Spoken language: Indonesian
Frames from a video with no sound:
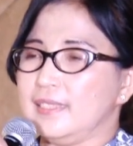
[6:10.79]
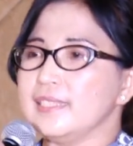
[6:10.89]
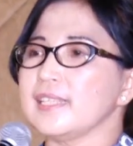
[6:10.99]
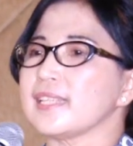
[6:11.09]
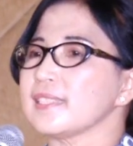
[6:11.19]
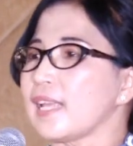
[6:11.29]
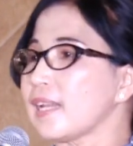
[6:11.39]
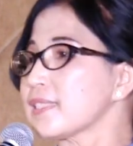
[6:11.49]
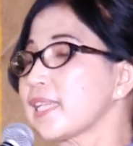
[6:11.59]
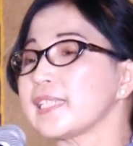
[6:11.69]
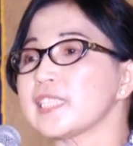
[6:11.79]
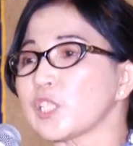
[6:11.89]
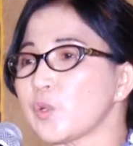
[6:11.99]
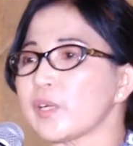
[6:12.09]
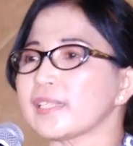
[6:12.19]
dengan cara saya
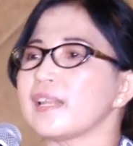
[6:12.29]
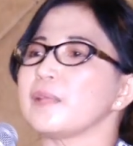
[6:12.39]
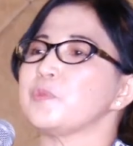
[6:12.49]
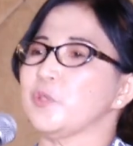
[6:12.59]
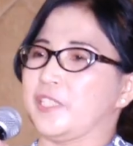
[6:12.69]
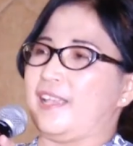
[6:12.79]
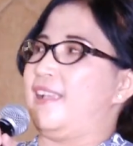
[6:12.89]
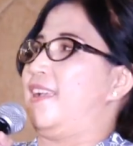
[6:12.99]
jatuh ke dalam dosa.